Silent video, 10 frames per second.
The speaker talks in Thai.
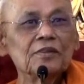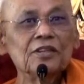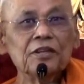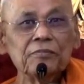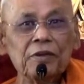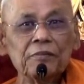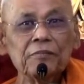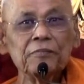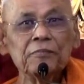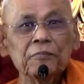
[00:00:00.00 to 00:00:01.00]
ซึ่งเป็น
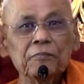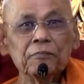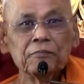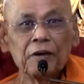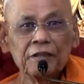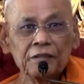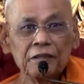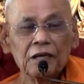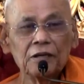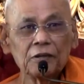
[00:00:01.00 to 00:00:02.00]
ปัญ
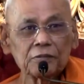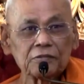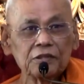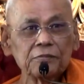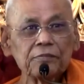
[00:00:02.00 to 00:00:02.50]
ซึ่ง